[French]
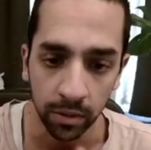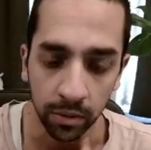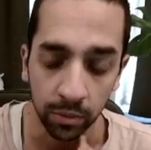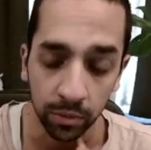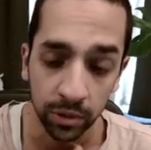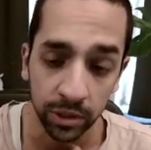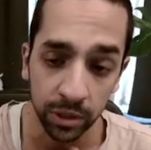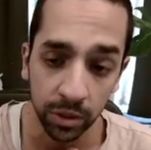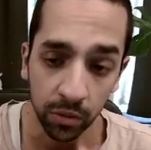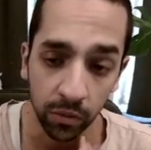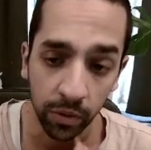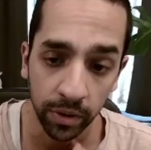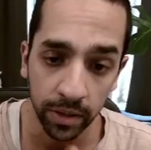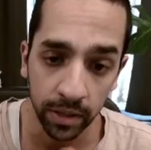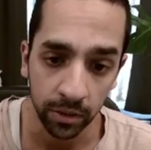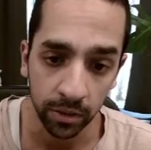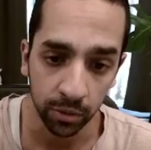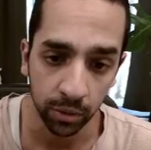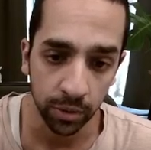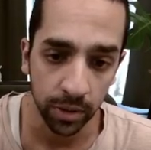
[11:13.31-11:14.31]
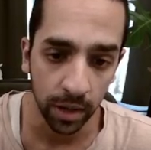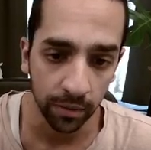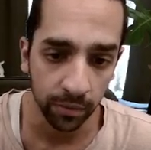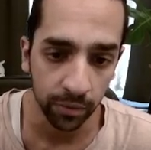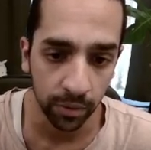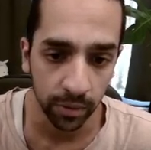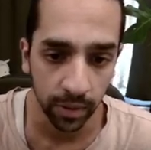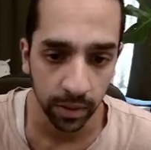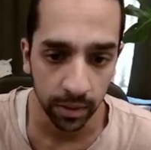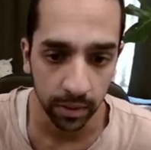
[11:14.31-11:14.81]
Donc j'ai envoyé deux
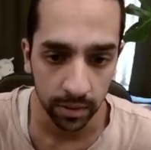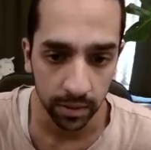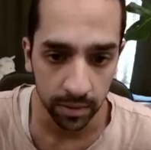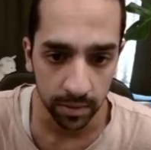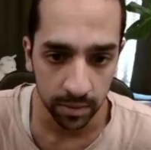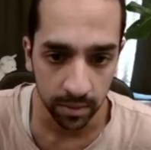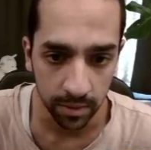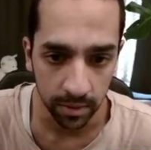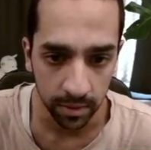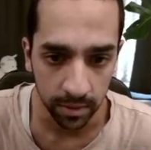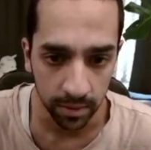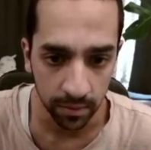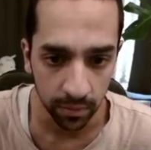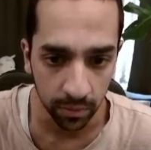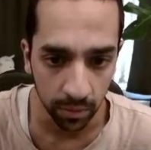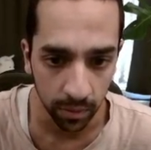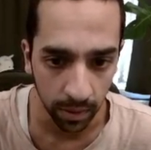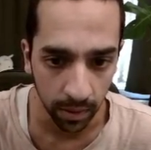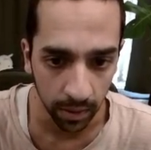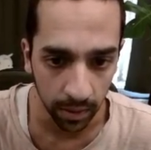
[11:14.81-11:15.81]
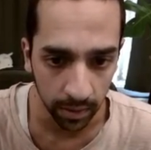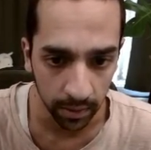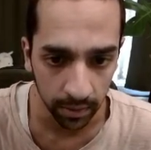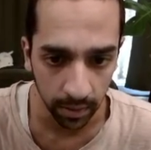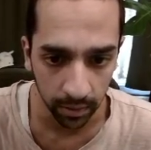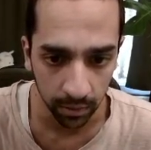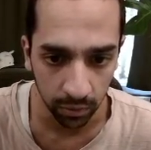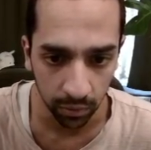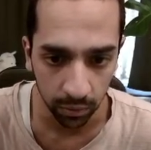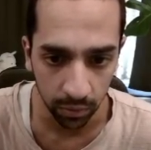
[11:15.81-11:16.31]
Darvenin, ce qui équivaut à
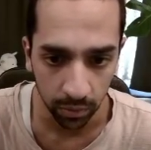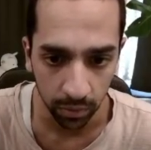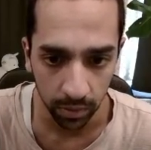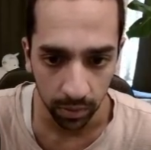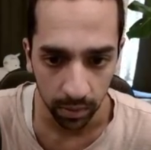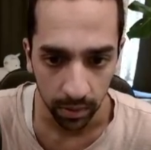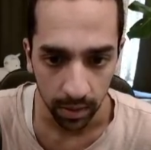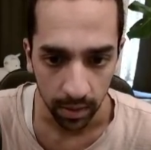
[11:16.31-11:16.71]
4 tours.